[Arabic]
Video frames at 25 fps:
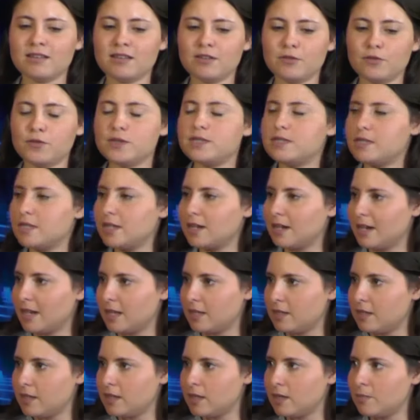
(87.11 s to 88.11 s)
في سير
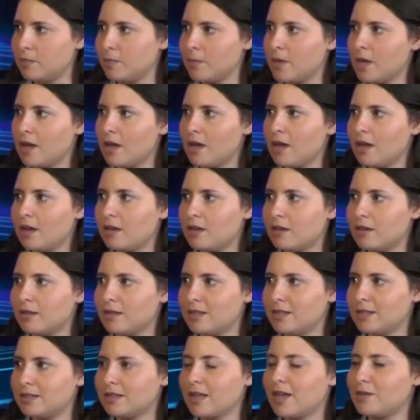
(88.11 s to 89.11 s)
الأيام
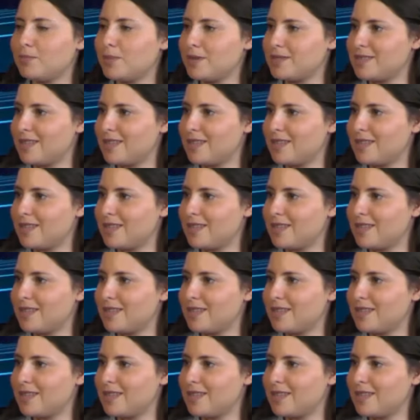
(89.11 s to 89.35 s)
اللي طايبه